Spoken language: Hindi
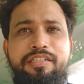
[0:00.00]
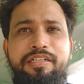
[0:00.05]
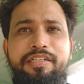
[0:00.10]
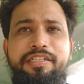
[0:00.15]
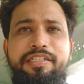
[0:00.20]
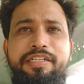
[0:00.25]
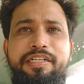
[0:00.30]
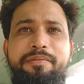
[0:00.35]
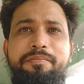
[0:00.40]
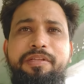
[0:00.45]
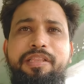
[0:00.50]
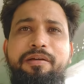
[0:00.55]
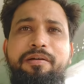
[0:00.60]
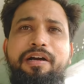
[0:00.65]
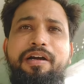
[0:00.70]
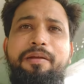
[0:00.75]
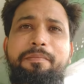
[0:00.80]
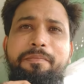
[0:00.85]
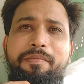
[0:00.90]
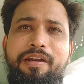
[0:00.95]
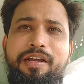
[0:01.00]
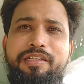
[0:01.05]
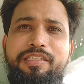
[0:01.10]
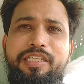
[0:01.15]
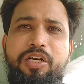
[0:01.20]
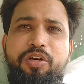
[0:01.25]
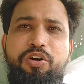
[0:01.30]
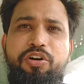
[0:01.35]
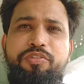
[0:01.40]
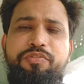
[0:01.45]
थर्टी एट मतलब अगर
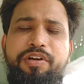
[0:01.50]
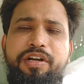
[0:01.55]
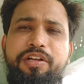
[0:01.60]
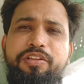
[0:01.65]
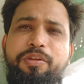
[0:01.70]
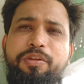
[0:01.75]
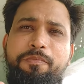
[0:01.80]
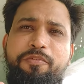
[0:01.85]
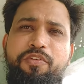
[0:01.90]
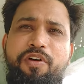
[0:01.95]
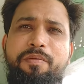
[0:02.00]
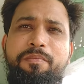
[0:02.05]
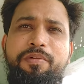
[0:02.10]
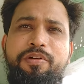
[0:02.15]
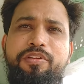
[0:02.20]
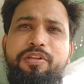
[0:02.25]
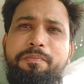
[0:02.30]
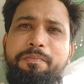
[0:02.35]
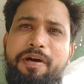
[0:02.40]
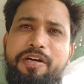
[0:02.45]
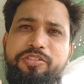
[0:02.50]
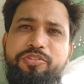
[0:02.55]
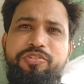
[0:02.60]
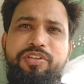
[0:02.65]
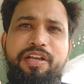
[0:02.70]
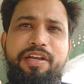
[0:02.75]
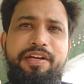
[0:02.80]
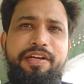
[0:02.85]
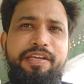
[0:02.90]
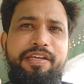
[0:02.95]
लगता है कॉन्फिडेंट है तो फॉर्म भरता पास हो
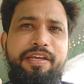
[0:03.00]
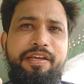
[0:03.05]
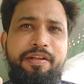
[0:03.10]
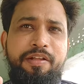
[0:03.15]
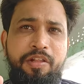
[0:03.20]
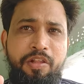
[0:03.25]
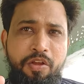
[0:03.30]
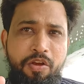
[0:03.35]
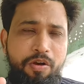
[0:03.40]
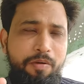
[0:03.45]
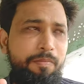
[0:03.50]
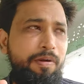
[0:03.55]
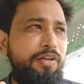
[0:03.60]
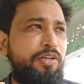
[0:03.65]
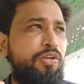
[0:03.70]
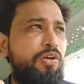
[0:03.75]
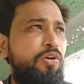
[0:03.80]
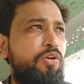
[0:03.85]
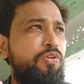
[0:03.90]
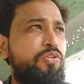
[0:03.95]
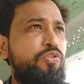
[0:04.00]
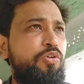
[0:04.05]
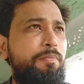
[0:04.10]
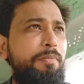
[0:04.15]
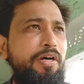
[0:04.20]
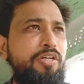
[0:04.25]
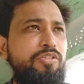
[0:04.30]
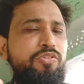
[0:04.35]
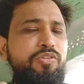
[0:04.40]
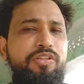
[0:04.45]
जाएंगे ठीक है बाकी लोग जो
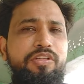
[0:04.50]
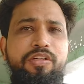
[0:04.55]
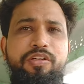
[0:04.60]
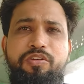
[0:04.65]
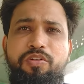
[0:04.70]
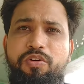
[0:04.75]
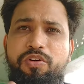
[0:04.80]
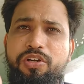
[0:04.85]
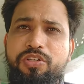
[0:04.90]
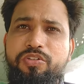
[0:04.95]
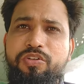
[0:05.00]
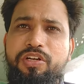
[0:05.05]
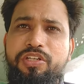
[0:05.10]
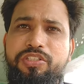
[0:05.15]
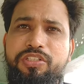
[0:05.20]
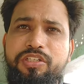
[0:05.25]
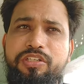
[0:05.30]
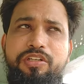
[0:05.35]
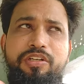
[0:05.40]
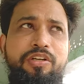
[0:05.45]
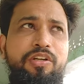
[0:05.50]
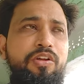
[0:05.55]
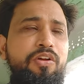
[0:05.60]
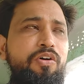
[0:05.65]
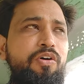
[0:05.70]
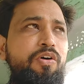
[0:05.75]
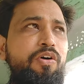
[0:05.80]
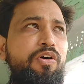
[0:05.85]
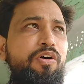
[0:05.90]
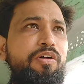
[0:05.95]
पास हो गए कॉन्ग्रेचुलेशन
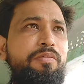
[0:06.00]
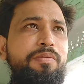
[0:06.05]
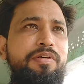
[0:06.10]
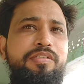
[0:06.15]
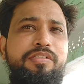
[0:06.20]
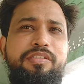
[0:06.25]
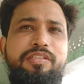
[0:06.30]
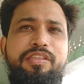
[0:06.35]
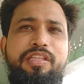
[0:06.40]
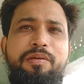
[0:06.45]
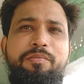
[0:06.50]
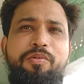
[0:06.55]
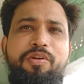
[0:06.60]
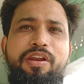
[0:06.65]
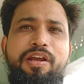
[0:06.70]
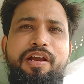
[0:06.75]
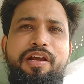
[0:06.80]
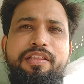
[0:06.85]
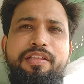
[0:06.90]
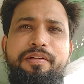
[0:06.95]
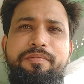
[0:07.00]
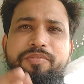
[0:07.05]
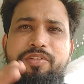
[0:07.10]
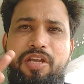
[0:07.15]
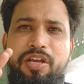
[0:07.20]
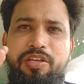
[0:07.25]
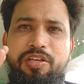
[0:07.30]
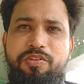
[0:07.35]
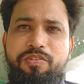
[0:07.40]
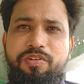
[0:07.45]
और बस इतना ही बोलने का था
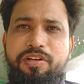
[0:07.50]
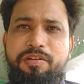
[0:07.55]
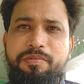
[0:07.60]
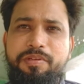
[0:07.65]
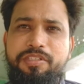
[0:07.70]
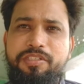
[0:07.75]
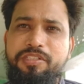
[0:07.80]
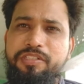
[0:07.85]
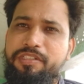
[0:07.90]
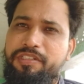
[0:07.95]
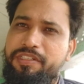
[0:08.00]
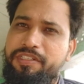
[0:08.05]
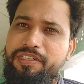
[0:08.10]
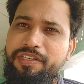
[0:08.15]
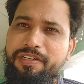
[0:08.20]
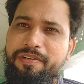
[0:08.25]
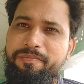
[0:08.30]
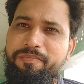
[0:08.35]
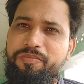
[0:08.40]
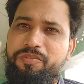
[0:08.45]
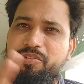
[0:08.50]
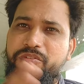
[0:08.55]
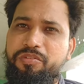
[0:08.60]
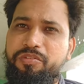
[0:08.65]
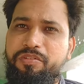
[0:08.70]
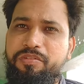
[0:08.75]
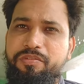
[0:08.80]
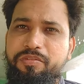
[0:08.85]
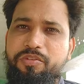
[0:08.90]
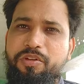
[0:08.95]
थैंक यू वेरी मच ठीक है
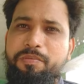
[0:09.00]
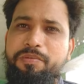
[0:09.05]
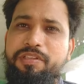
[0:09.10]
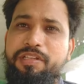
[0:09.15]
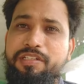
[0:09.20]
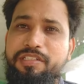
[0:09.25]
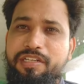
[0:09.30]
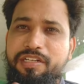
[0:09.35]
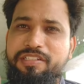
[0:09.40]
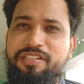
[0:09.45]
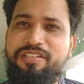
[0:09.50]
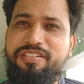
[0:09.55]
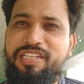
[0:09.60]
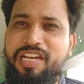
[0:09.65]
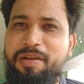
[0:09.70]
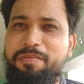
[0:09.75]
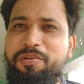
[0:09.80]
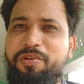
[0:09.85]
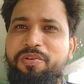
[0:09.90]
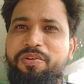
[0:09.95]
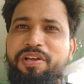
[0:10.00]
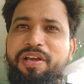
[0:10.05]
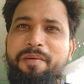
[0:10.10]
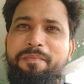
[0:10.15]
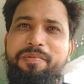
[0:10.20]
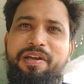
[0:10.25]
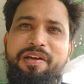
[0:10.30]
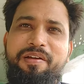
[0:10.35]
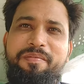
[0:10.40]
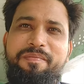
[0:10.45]
तो अभी दस हज़ार सब्सक्राइबर हो गया
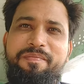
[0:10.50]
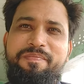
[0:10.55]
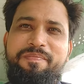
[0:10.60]
अपना